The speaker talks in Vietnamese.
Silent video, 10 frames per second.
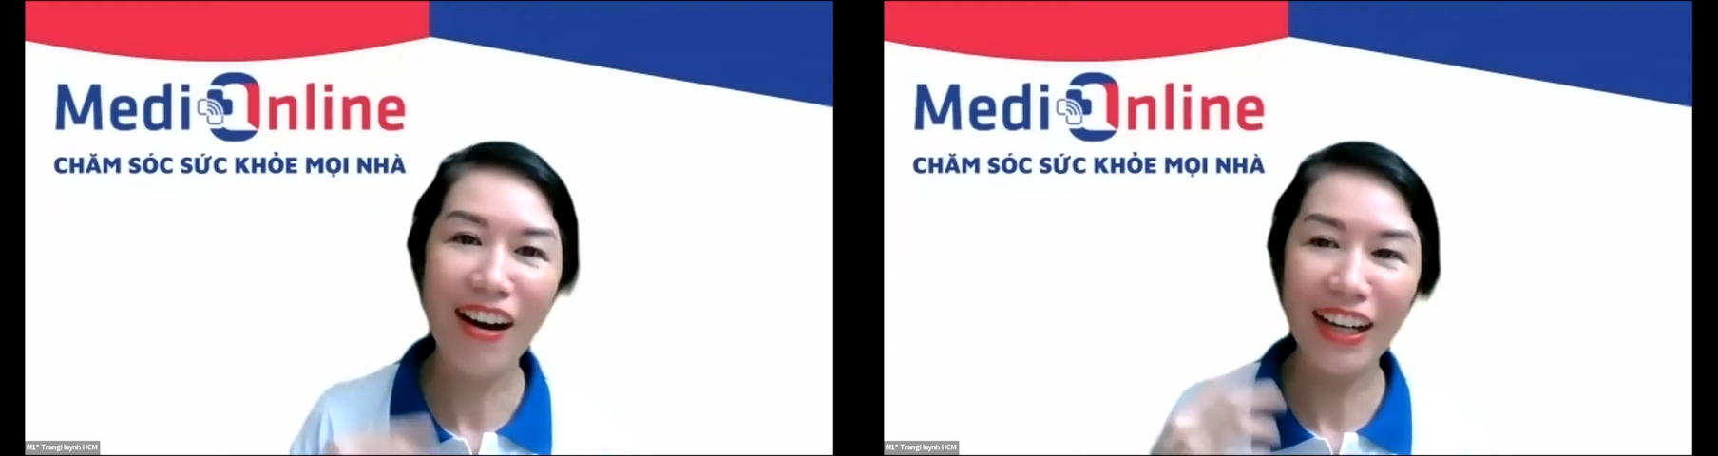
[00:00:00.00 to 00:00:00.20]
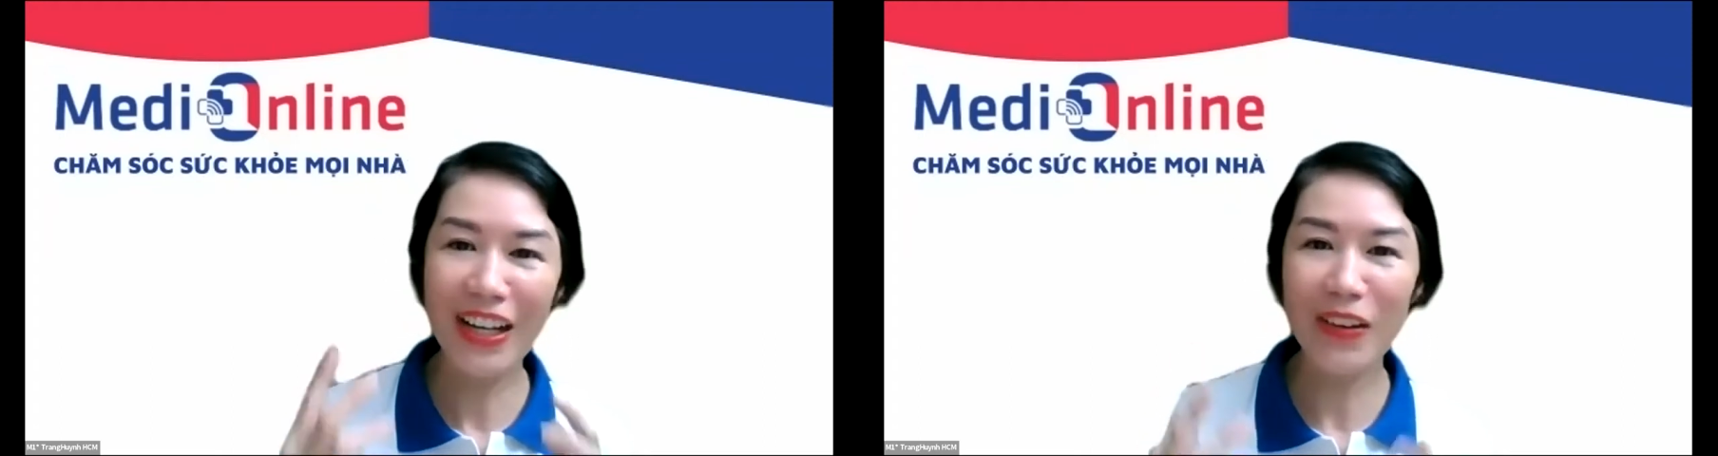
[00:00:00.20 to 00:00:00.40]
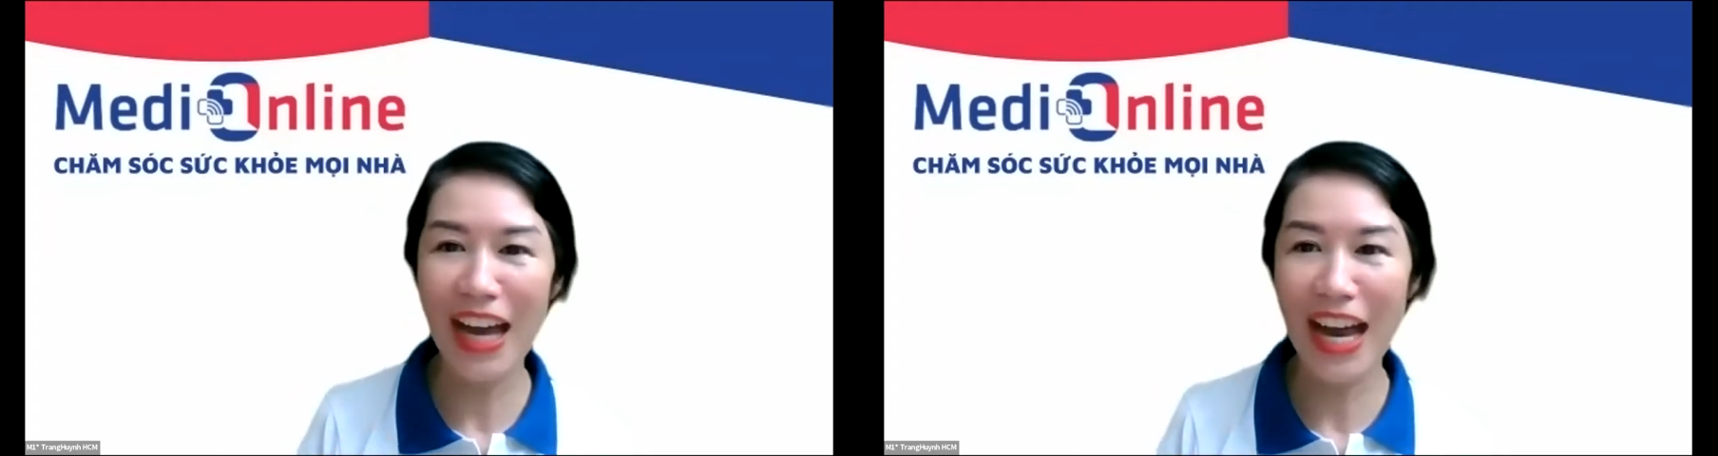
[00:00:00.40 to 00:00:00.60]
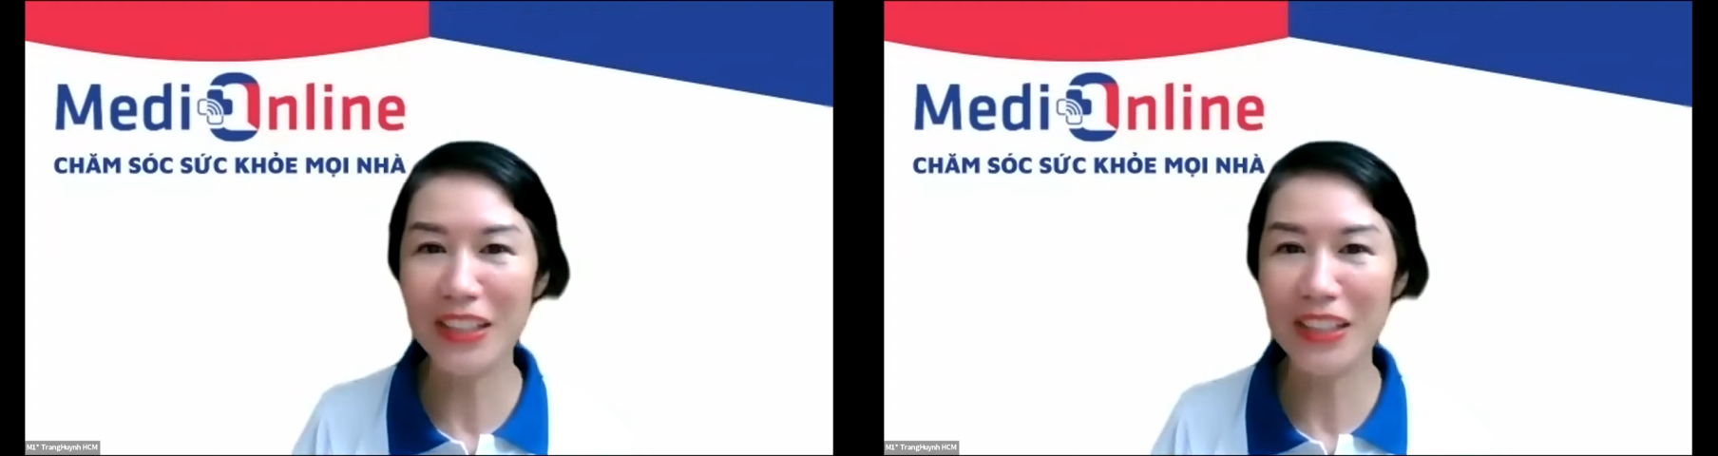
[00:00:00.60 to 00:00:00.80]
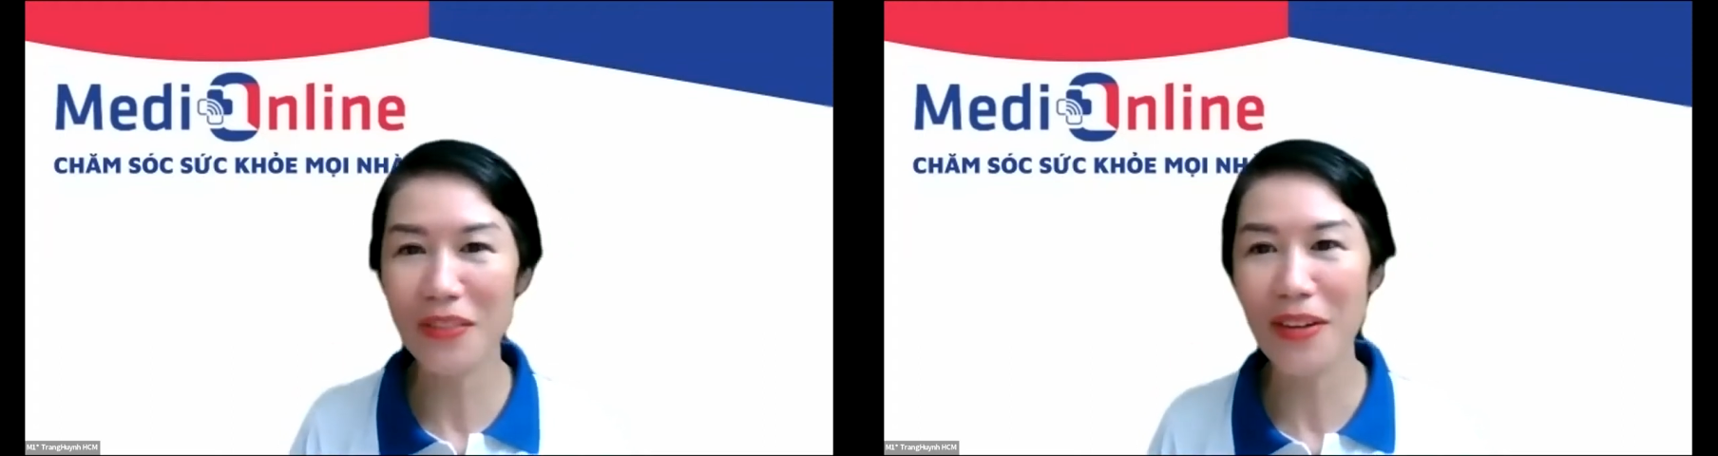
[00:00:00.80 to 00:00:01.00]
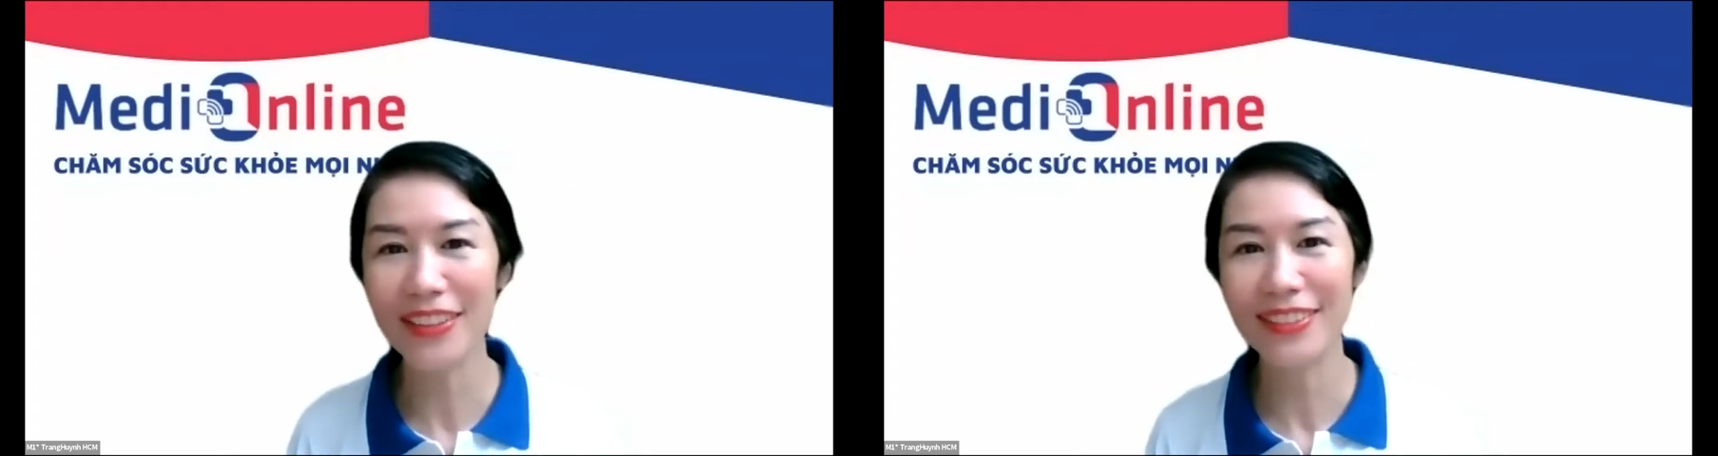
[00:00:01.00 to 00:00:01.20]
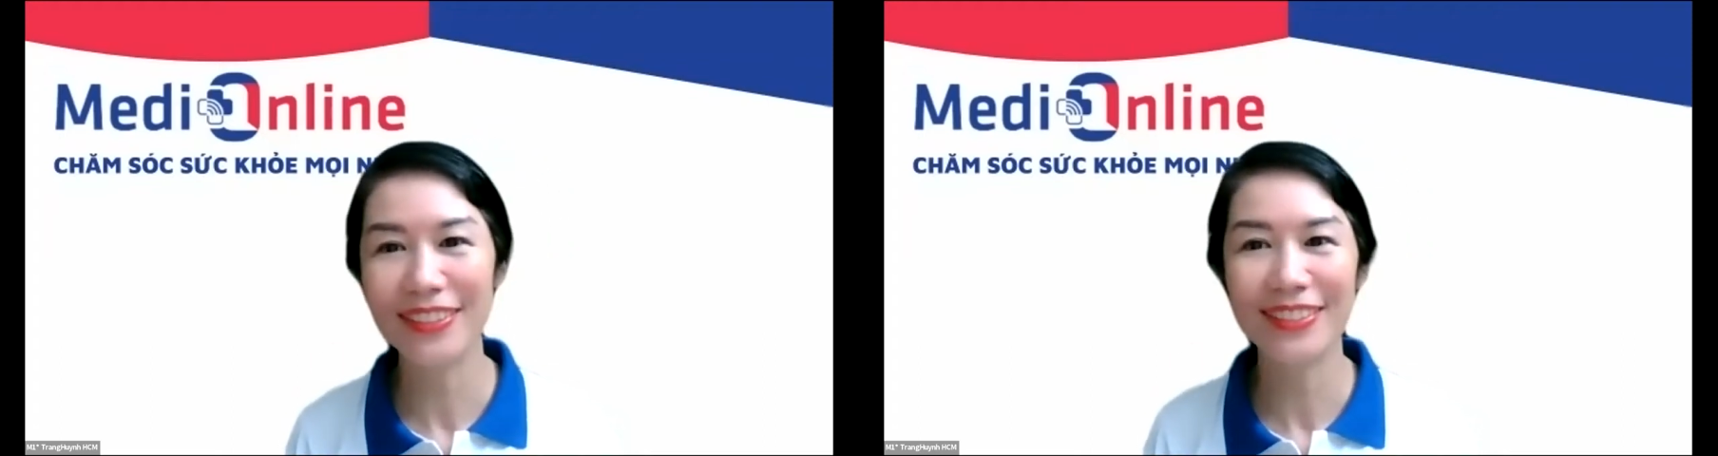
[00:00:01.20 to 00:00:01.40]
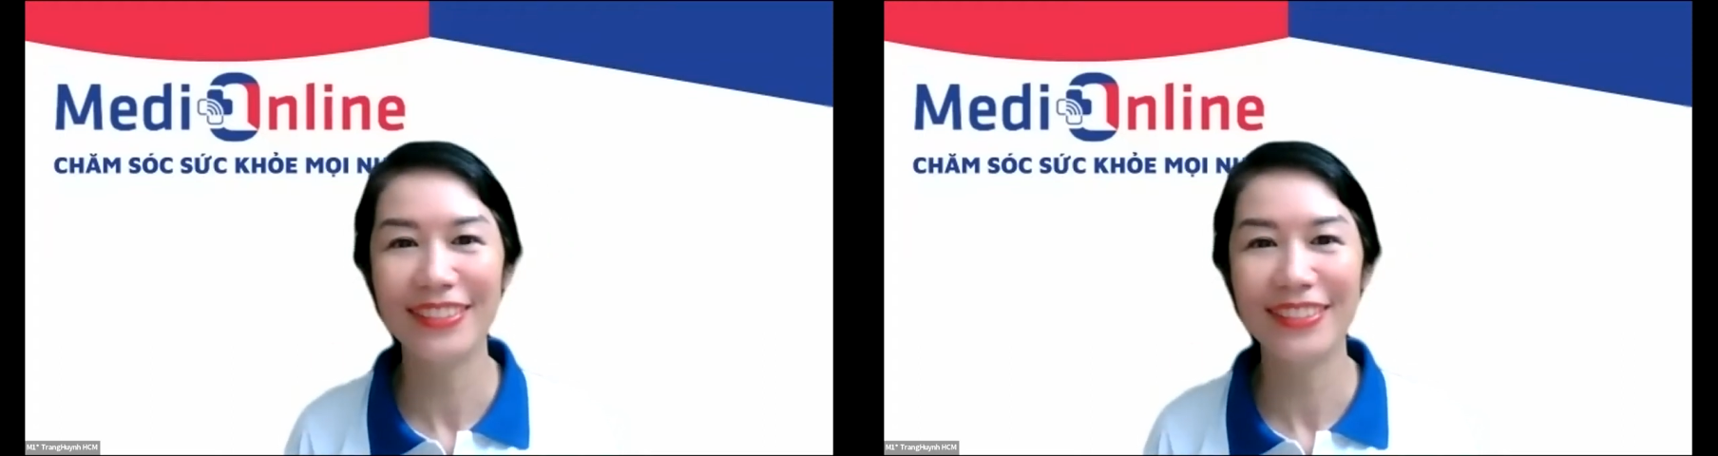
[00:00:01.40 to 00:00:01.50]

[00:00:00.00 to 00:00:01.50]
còn cái nào khác không các bạn